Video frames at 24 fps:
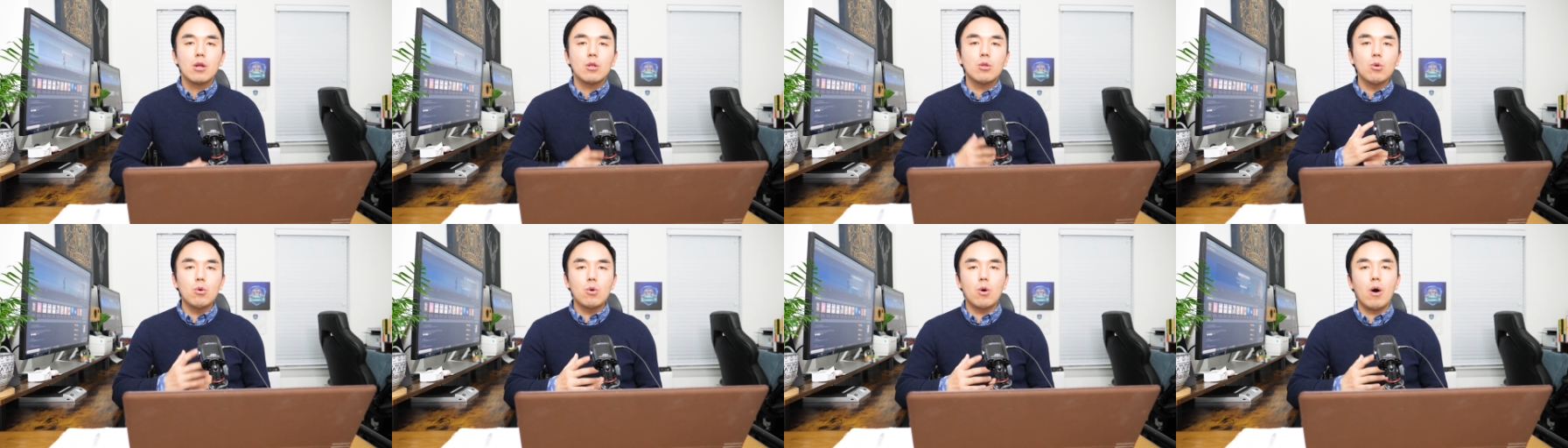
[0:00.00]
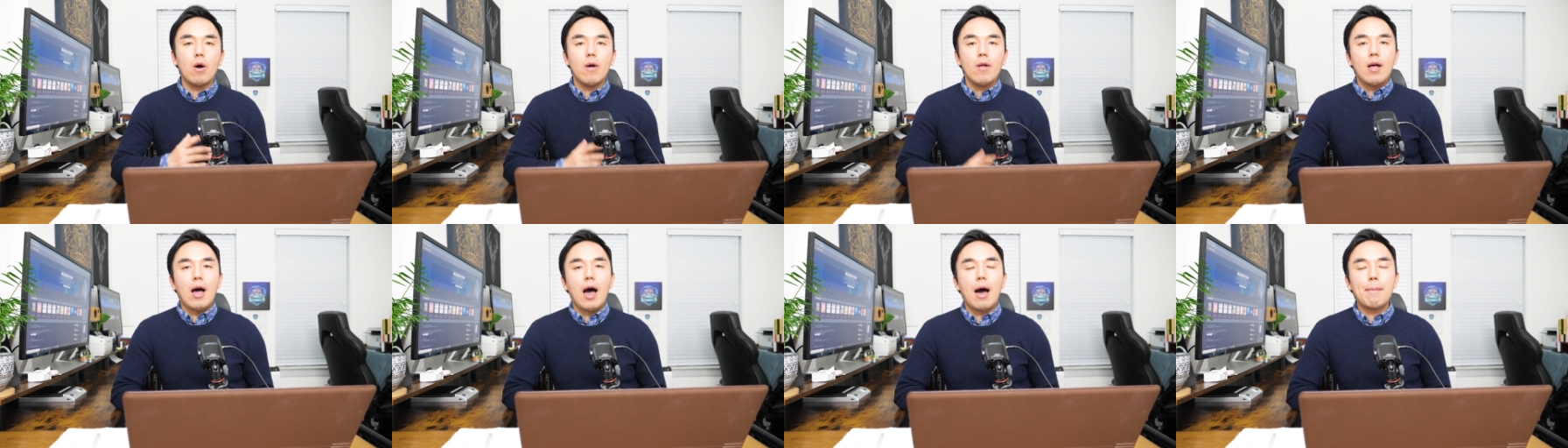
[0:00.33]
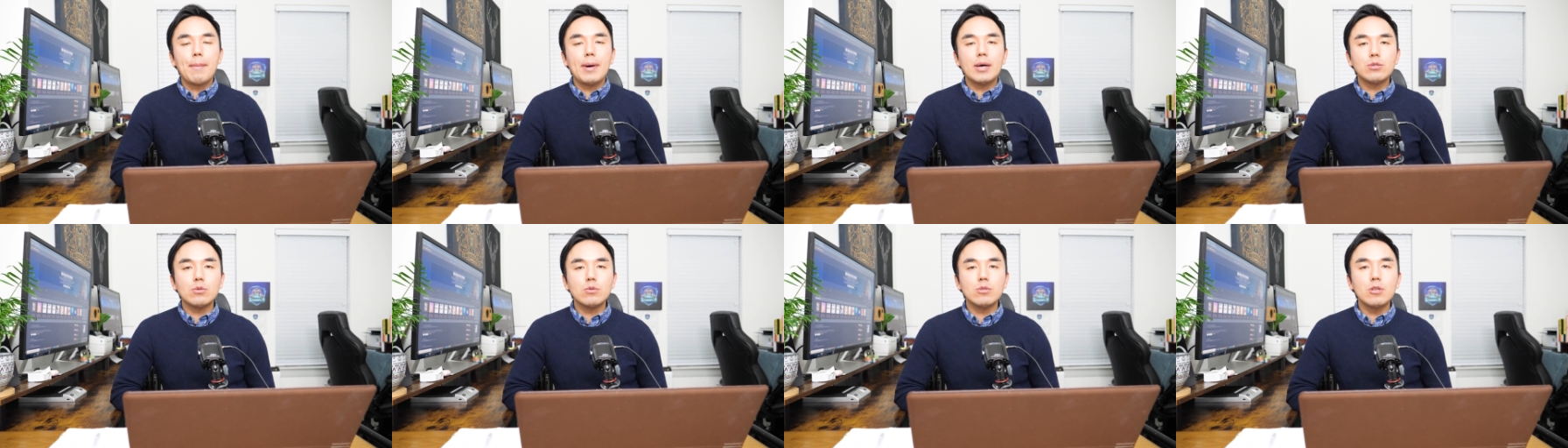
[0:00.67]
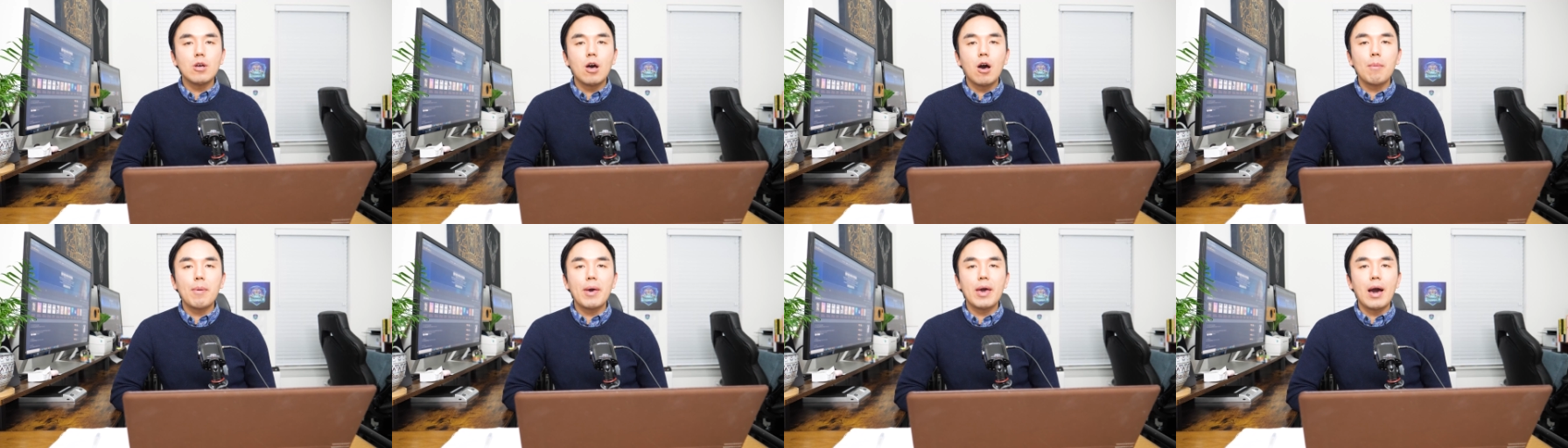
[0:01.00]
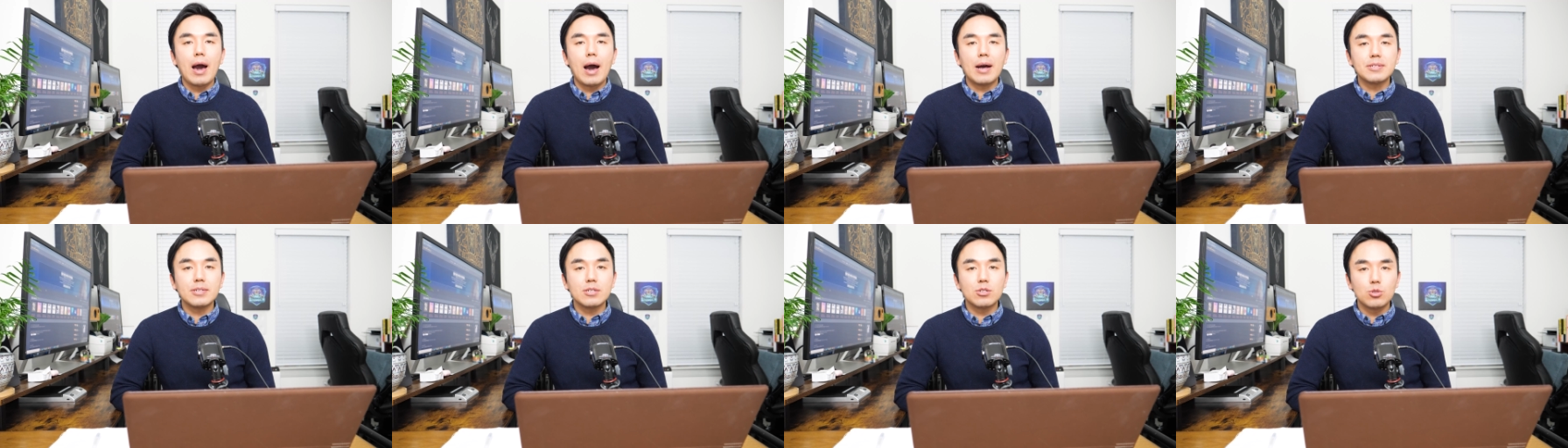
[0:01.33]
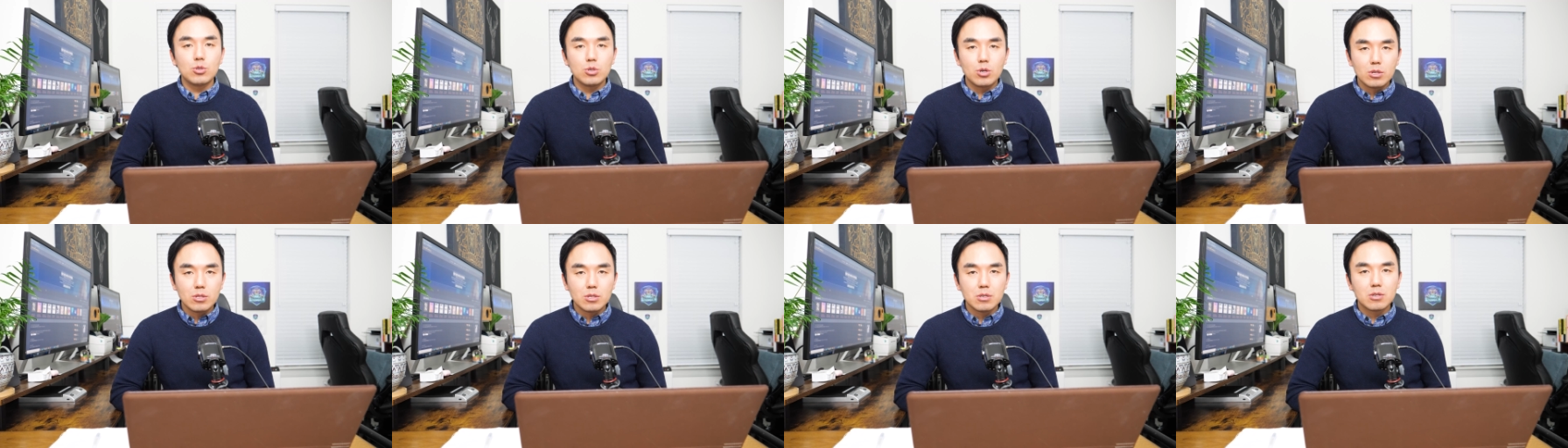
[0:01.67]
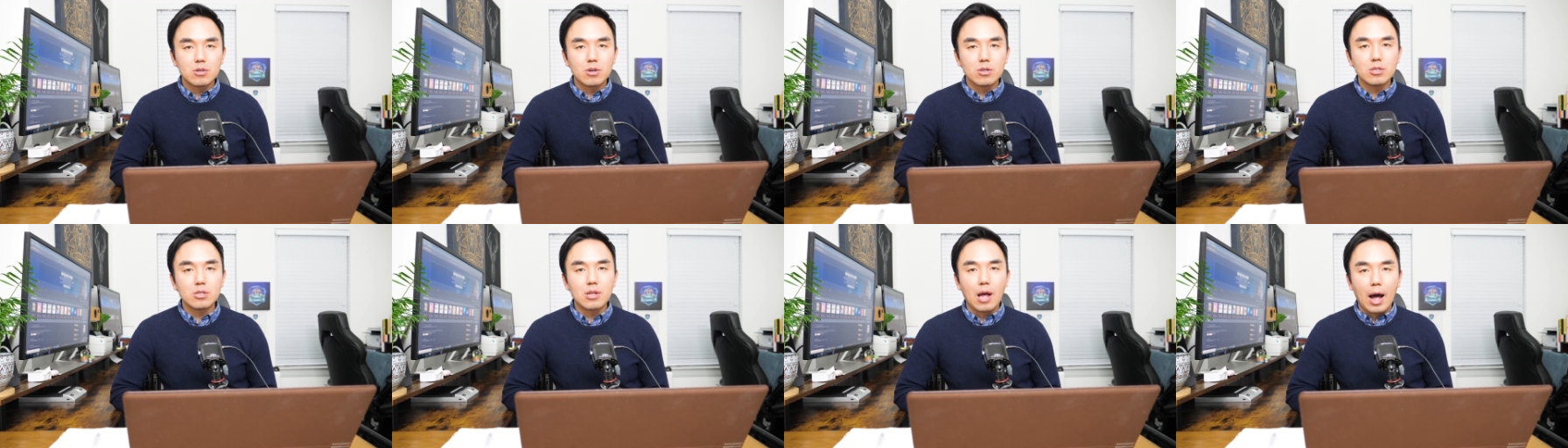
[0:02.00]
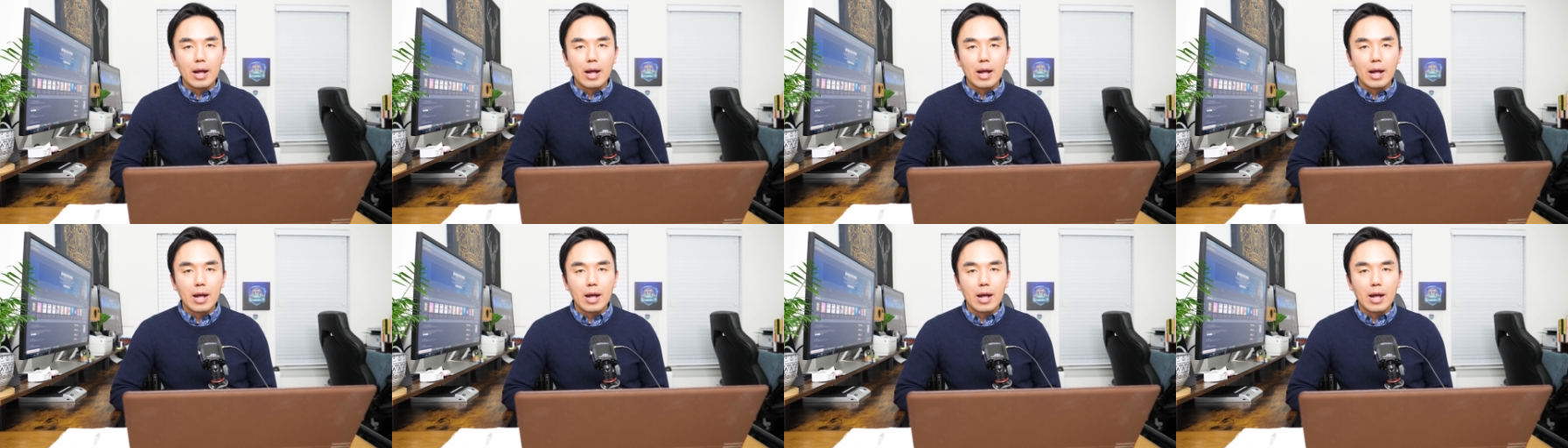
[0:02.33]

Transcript: 또 아마존 사업에 아직 뛰어들 것은